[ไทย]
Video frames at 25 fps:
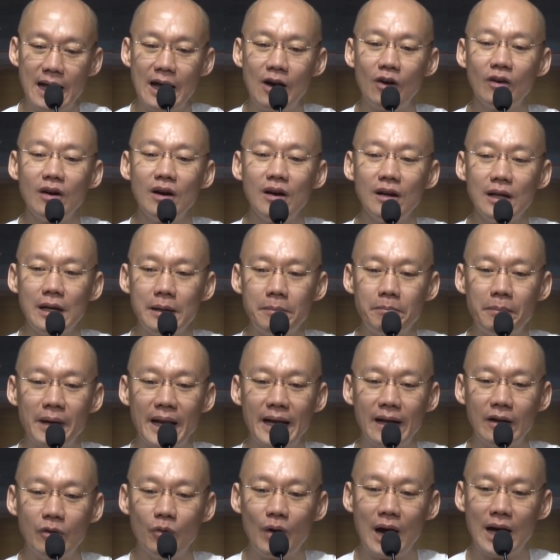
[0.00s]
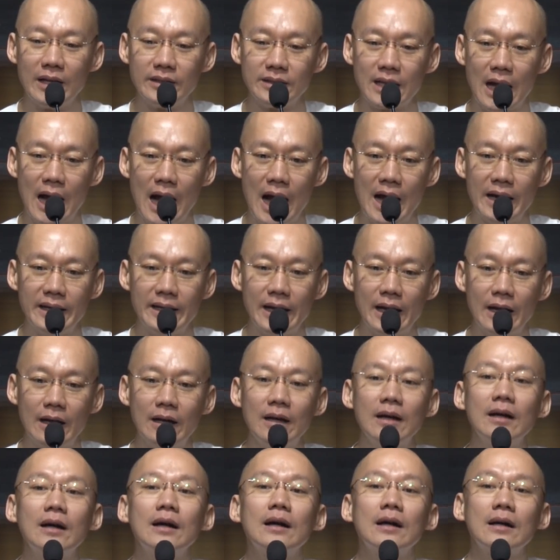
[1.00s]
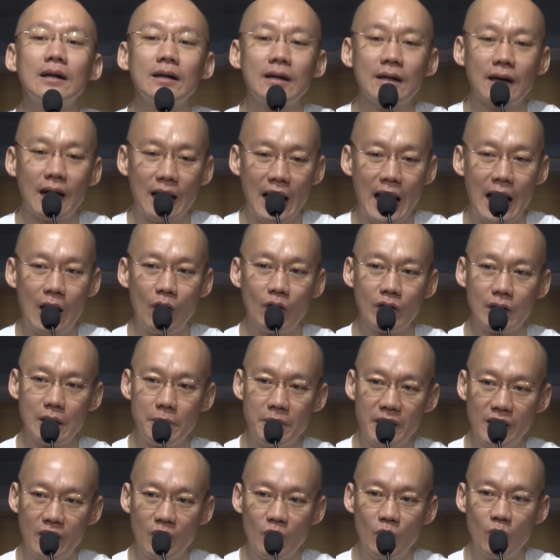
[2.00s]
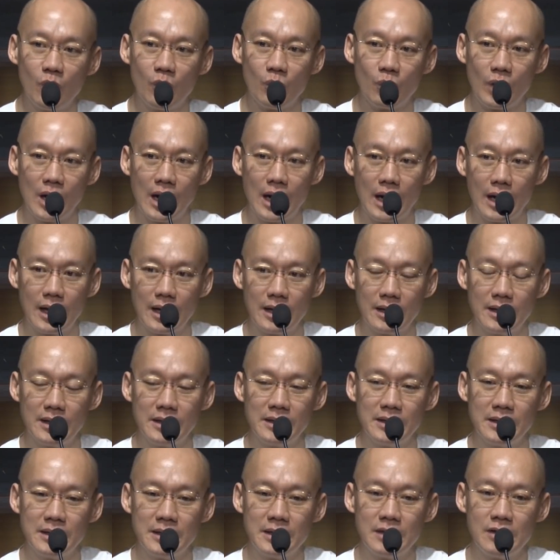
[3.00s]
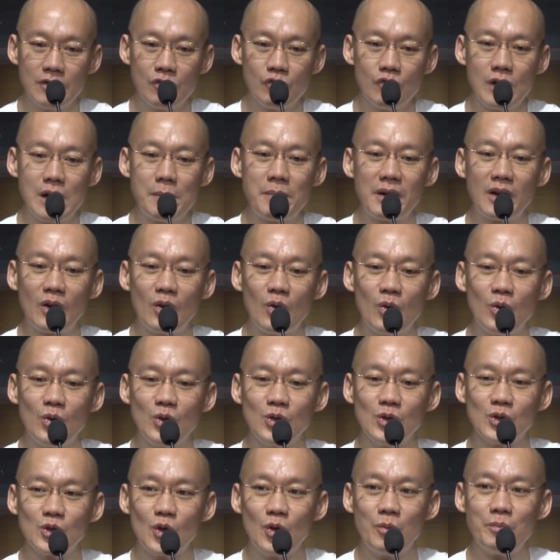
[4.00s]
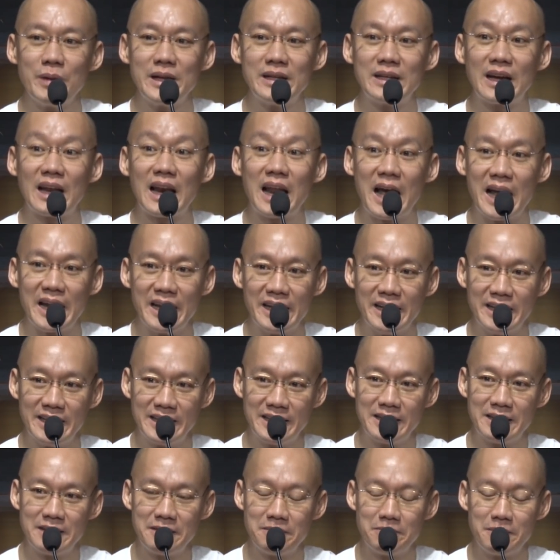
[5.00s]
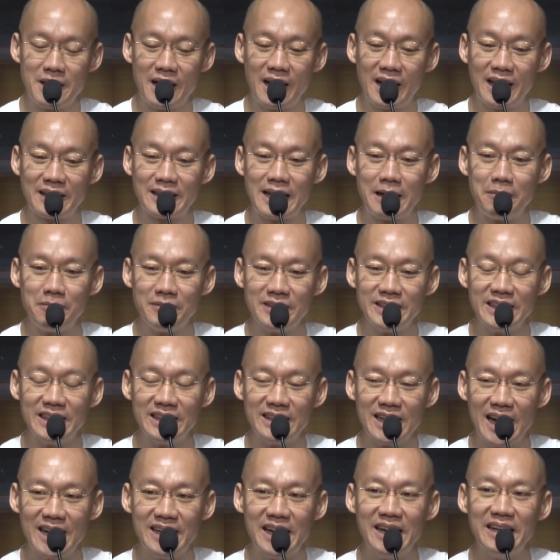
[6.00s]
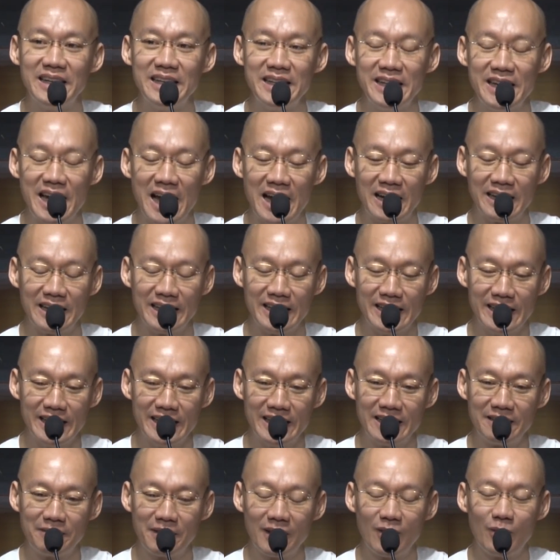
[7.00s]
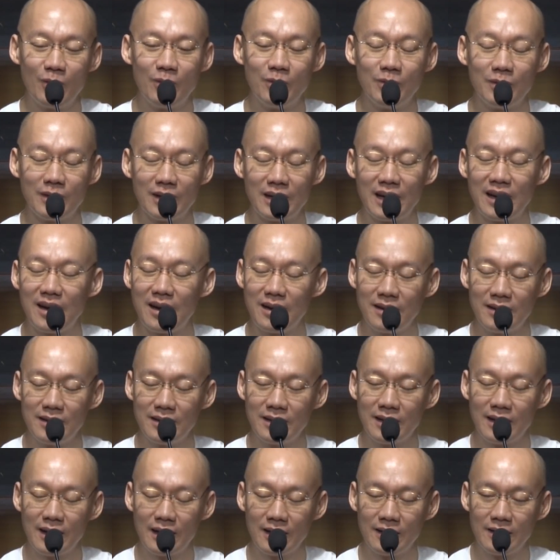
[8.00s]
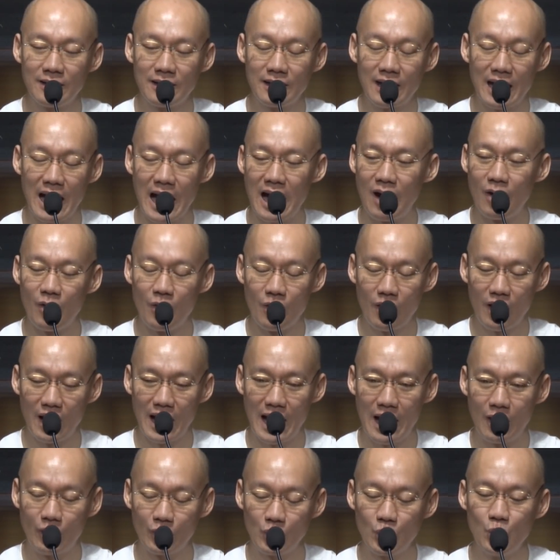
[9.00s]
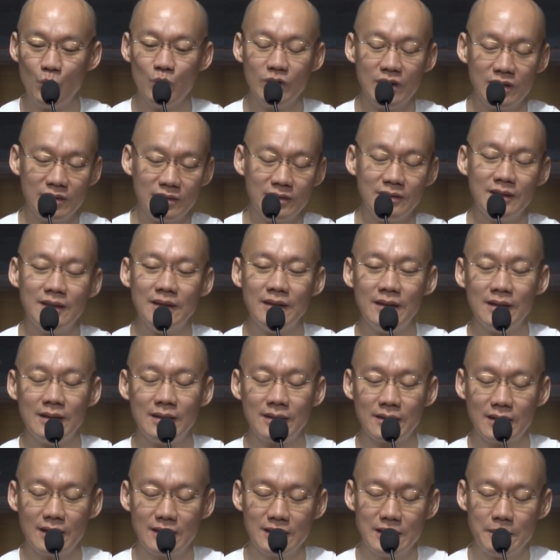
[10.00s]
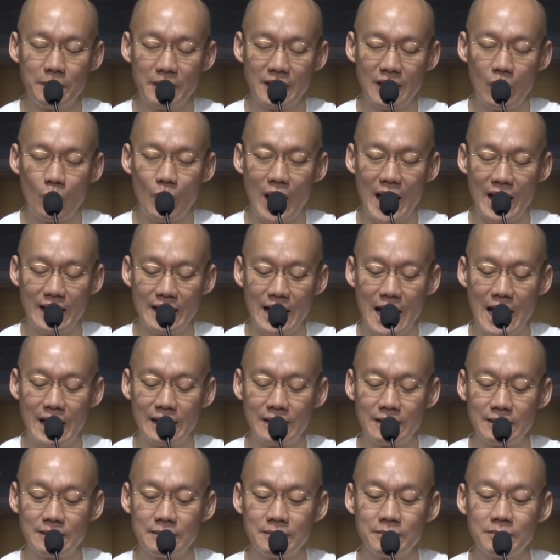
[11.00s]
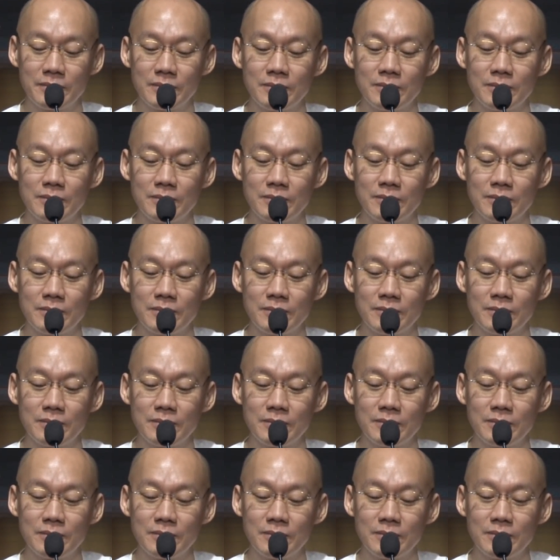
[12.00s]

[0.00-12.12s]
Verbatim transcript: แล้วก็เลยเปล่งวาจาเนี่ยกล่าวกับพระองค์ว่าว่าพระองค์ทรงเป็นใครมากระทำสิ่งใดในที่แห่งนี้ พระองค์ก็กล่าวกล่าวทุนก็คือถวายการ